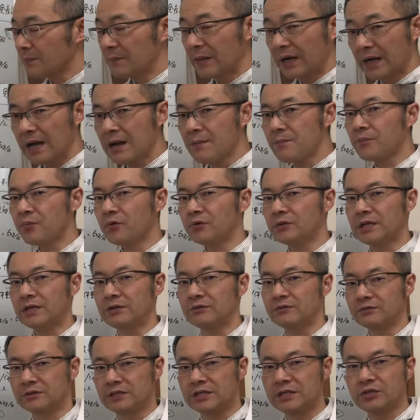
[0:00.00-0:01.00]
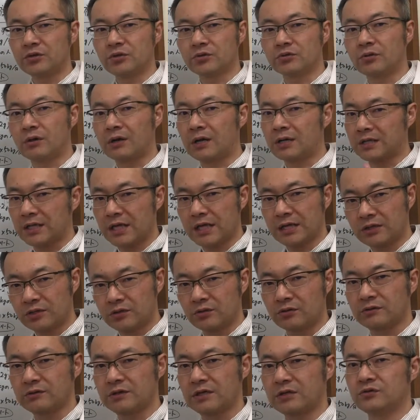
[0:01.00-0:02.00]
まあ、漢方でいう気虚とか
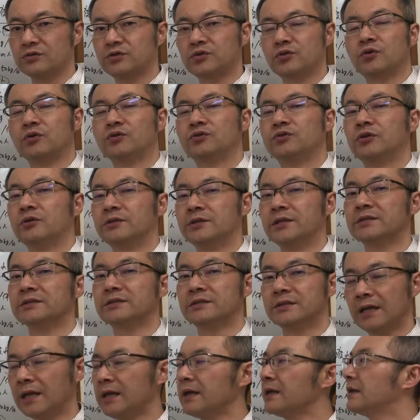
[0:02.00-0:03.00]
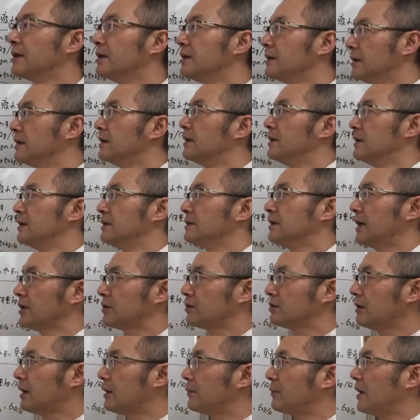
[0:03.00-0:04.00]
血虚っていう症状ですね
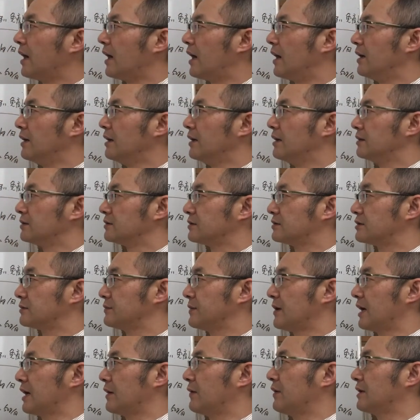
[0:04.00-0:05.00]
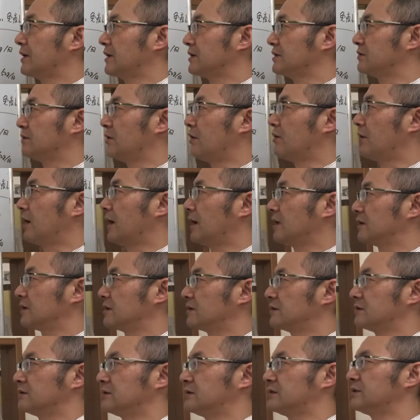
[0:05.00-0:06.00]
あとはまあ爪が割れやすいのほ
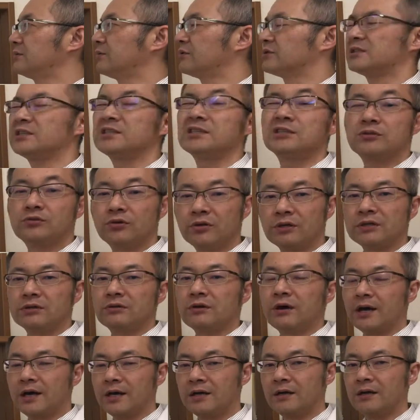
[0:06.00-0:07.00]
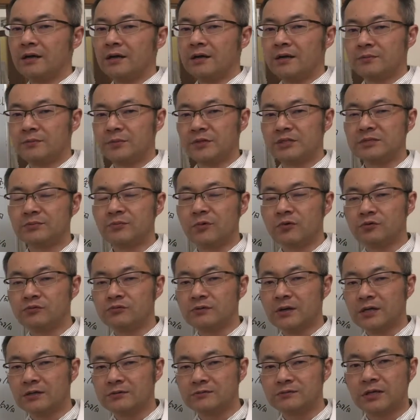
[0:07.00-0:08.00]
かいつもしんどいとかいつも
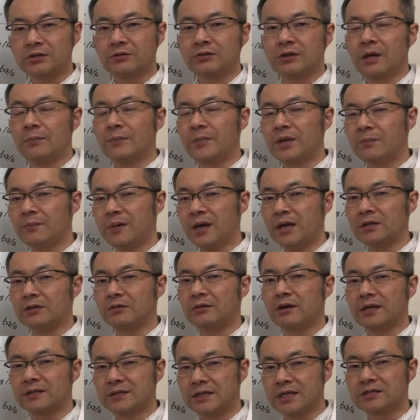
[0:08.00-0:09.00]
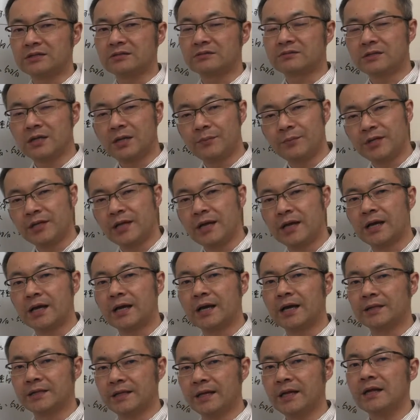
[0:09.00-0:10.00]
ふわふわとかめまいとか立ちくらみなん
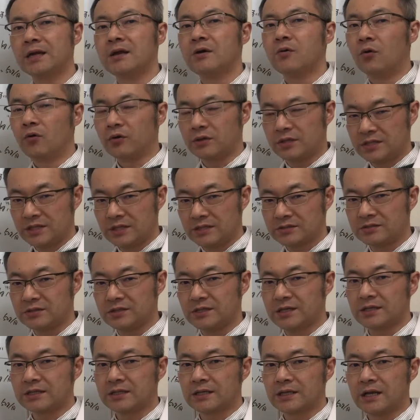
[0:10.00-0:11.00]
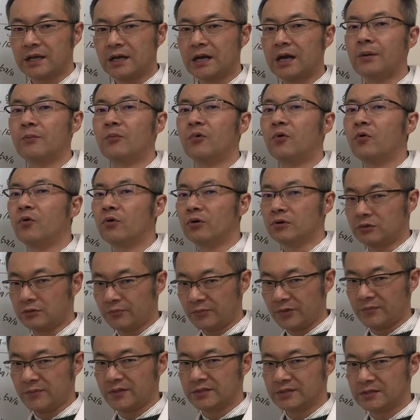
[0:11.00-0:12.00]
かがね起きやすい方なんかも多い
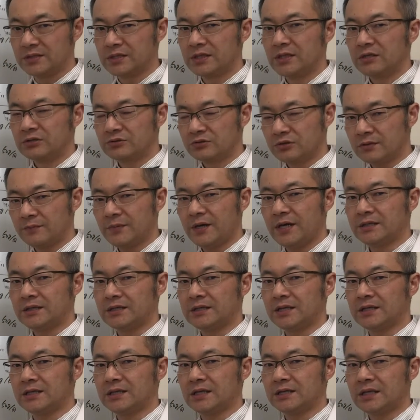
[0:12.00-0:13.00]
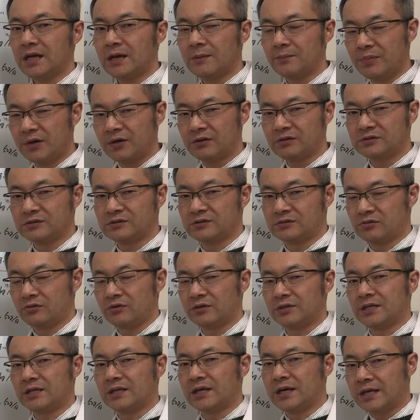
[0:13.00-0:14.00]
と思いますそういう場合って大体タンパク質
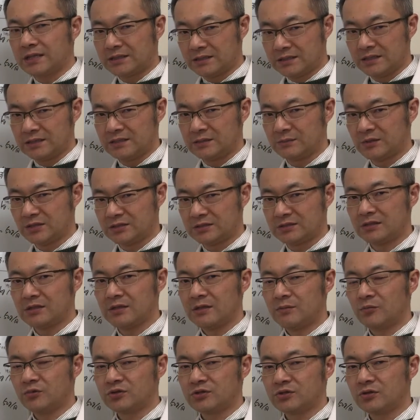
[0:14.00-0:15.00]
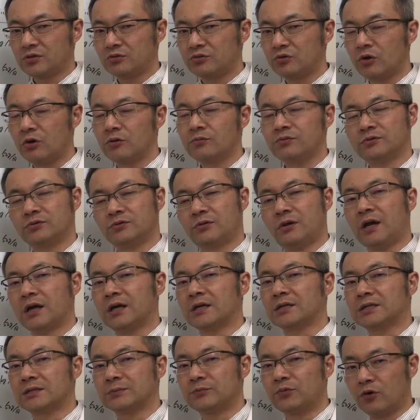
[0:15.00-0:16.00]
取れてなかったりしますもちろん糖分と
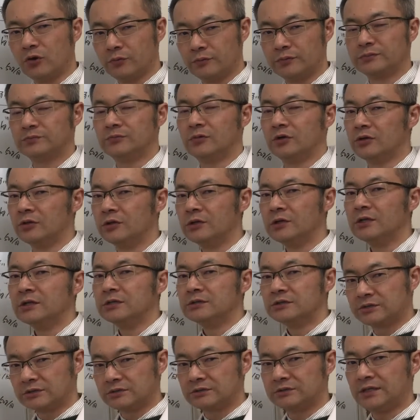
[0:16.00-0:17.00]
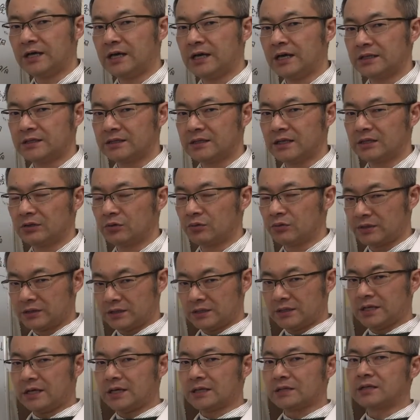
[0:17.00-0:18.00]
か脂肪分も少なかったり取
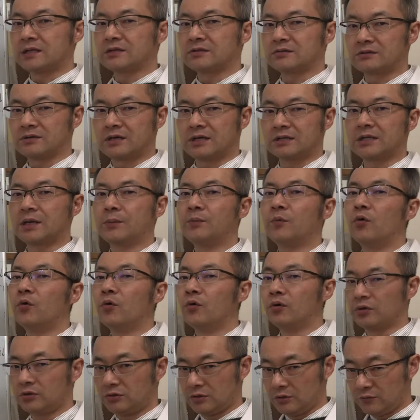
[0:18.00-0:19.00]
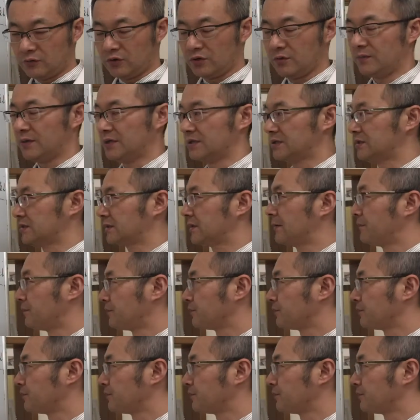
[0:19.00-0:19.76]
れてなかったりする方も多いと思います